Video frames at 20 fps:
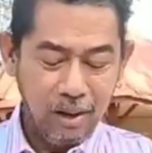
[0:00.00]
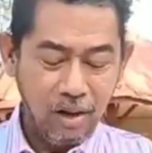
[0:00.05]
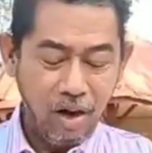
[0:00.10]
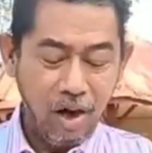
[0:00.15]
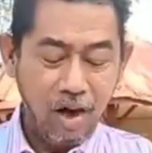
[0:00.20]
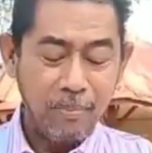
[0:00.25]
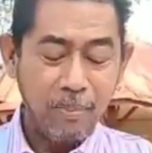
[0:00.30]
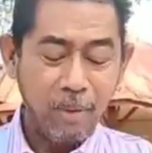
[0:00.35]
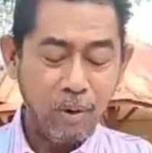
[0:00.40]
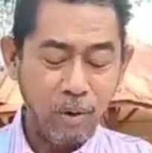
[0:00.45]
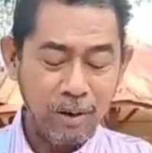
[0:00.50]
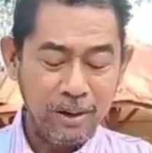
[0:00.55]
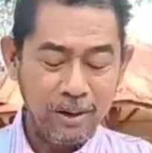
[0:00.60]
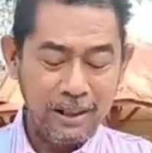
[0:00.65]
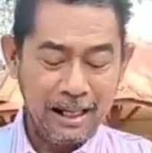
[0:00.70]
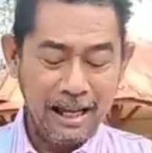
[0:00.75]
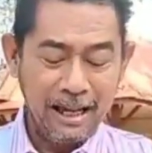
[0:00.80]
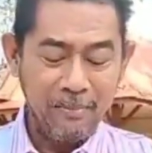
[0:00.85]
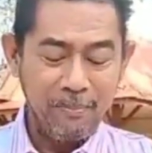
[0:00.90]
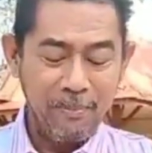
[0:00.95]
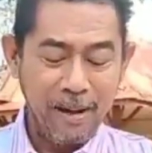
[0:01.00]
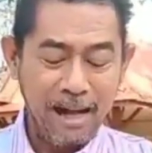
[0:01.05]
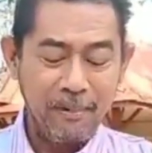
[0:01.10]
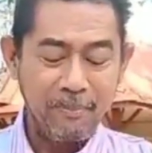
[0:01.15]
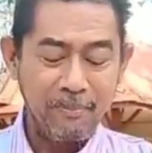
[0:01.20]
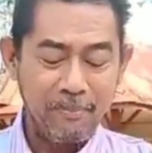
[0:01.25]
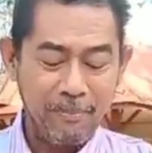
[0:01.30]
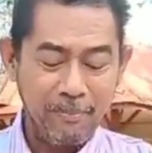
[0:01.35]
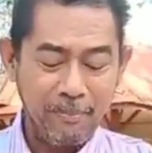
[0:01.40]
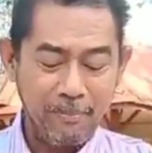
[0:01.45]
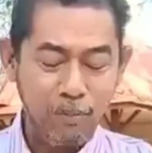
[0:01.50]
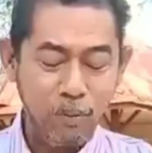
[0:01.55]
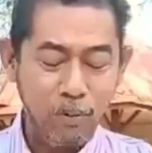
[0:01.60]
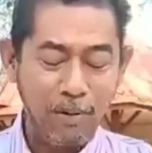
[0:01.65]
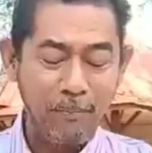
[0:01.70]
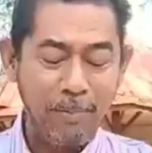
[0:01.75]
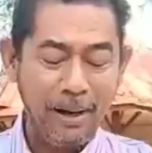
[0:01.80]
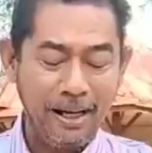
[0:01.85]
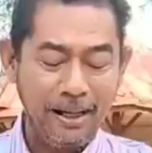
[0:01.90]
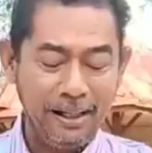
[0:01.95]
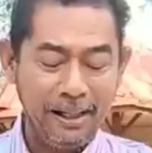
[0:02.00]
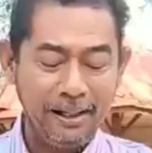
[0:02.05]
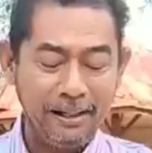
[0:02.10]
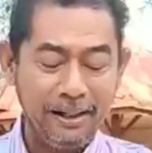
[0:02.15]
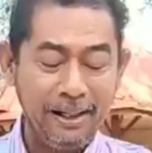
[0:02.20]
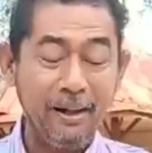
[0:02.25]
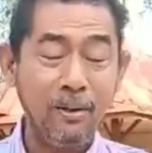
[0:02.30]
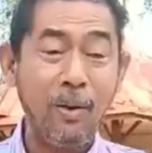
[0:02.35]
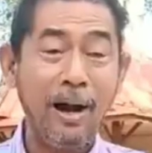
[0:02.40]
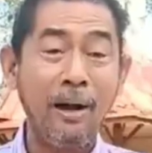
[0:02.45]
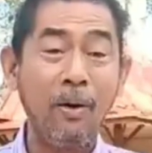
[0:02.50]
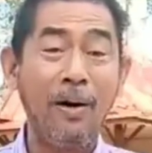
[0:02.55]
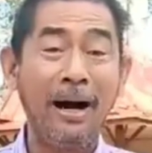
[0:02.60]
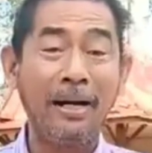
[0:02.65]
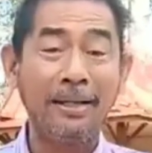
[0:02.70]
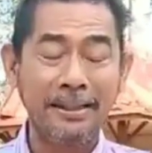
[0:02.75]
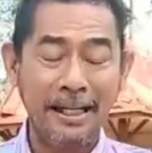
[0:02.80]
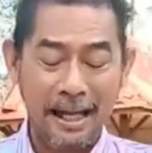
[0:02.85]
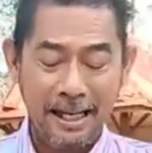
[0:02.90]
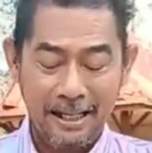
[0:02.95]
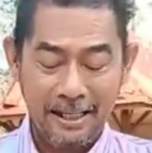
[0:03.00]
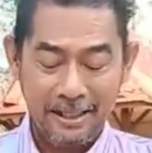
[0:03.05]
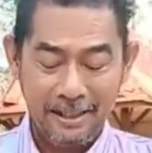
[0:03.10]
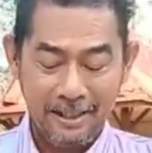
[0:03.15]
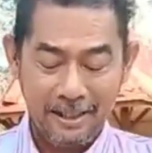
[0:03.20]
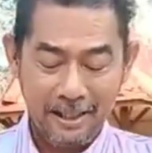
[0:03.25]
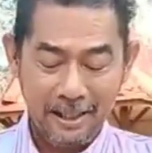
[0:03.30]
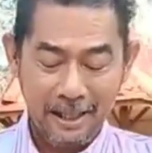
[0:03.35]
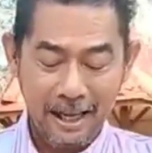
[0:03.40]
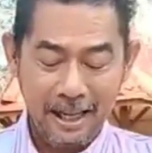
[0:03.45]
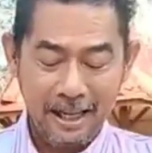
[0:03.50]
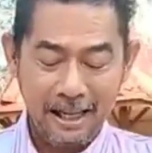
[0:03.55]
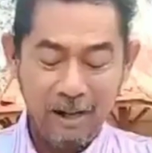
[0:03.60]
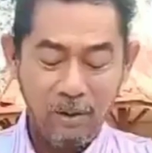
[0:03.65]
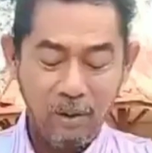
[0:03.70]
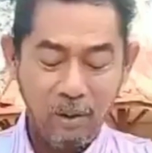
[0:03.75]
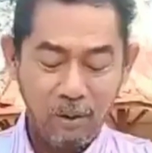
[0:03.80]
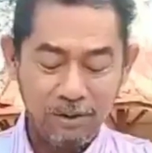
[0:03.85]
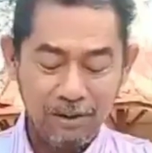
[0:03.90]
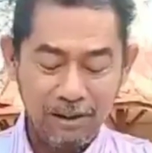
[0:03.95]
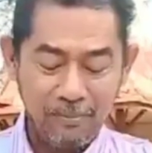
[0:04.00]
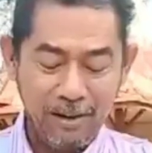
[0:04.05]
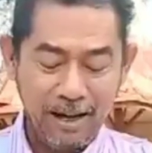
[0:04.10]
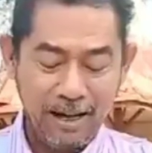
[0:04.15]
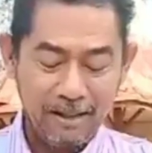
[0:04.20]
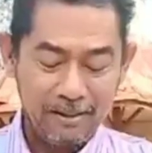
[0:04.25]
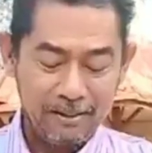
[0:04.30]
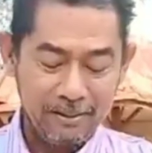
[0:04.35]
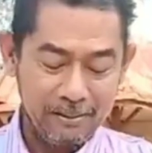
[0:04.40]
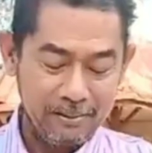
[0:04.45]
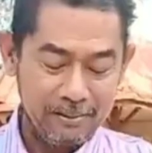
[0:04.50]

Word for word: ขอบคุณนะครับ พักรวมแผ่นดินที่ไว้วางใจ ให้เขาลงสมัคร